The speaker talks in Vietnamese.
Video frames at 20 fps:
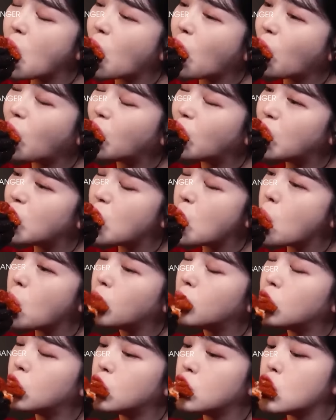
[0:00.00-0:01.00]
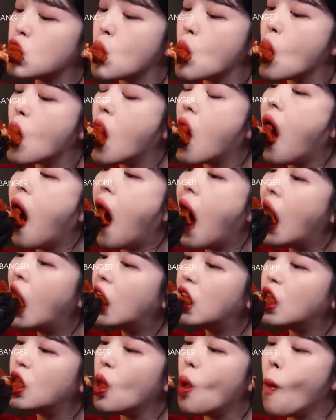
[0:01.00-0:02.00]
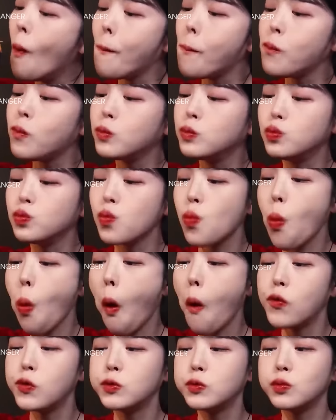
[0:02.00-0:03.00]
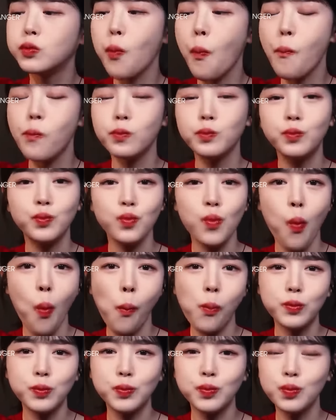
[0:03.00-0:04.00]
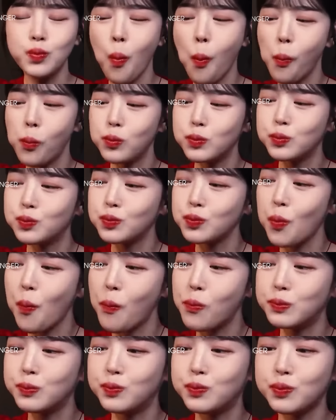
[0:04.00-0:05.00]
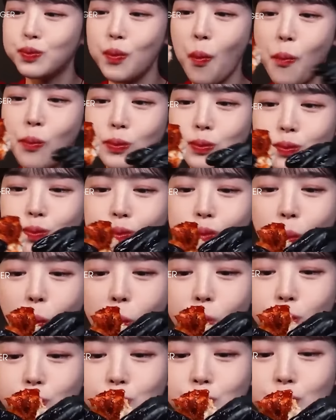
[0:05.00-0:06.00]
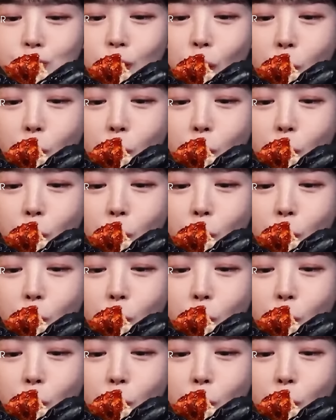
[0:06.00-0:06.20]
Điều này vô tình khiến dạ dày của các mukbanger phải liên tục chịu áp lực lớn và suy giảm chức năng, ảnh hưởng tới sức khỏe.